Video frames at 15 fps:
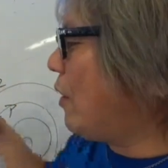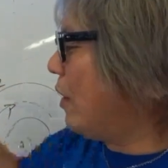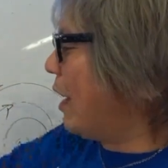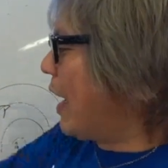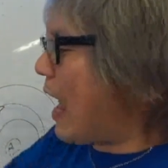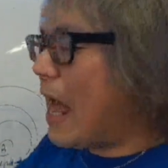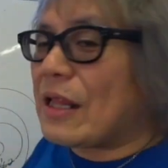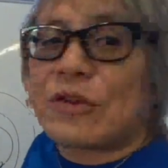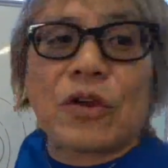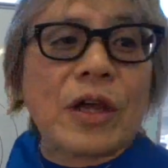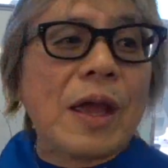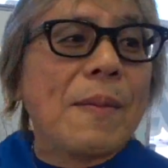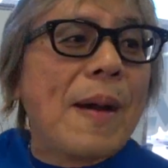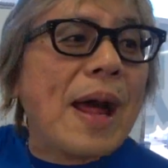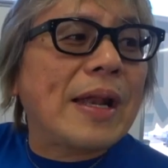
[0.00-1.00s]
を半時
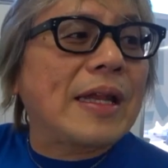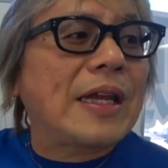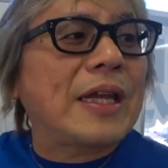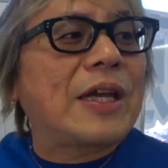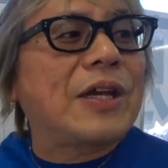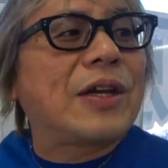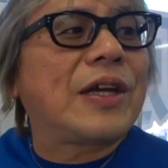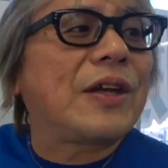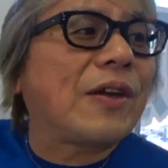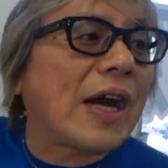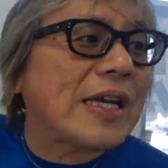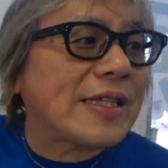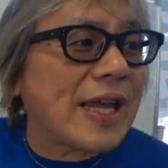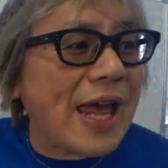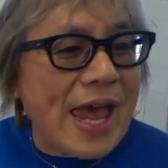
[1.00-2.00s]
計回りに
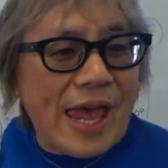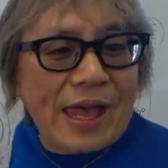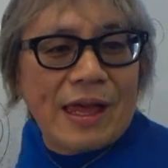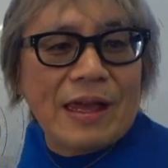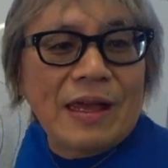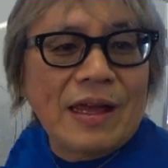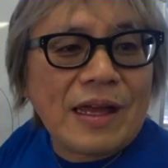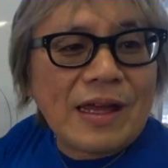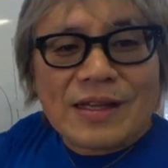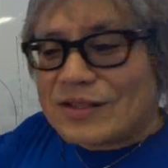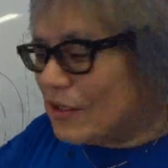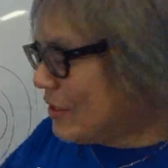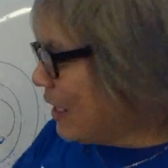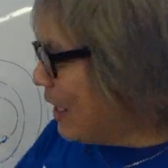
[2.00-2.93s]
翻せ、えせ。そし